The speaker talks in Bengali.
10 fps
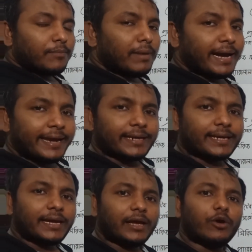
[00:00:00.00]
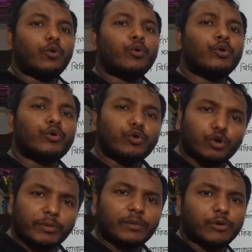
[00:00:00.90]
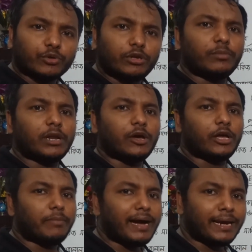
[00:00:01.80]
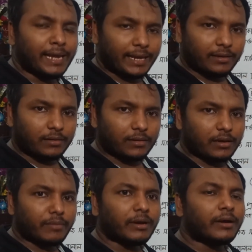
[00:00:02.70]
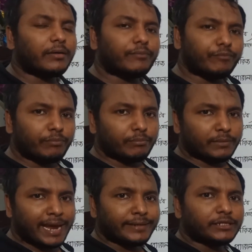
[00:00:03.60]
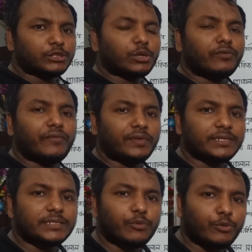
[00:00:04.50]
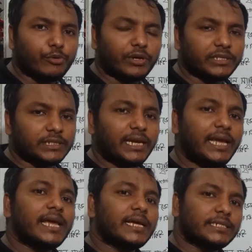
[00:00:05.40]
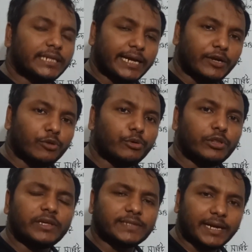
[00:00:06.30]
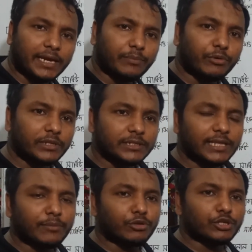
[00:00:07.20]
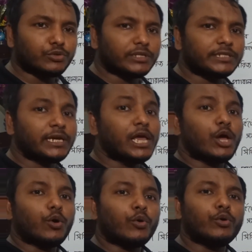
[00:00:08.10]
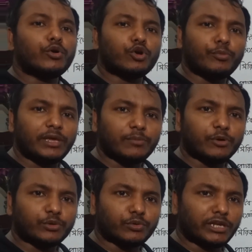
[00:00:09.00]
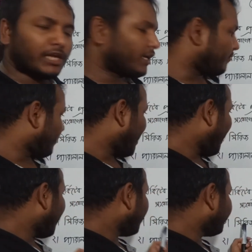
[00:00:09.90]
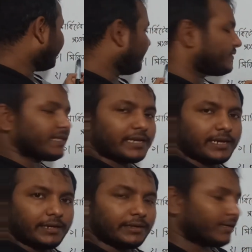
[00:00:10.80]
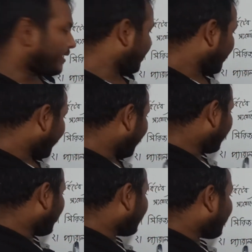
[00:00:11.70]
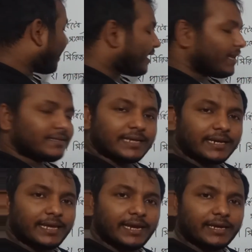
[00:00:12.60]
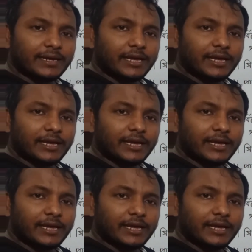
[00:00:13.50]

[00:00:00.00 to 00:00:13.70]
বা এটাকে অনুক্রমিক বর্তনী বলা হয় বাংলায় আমরা নাইনটিনে যখন ফিজিক্স বই পড়েছি সেখানেও বৈদ্যুতিক সার্কিট পড়েছি তার মধ্যে শুনেছি অনুক্রমিক বর্তনী বা সিরিজ সার্কিট এরপর প্যারালাল সার্কিট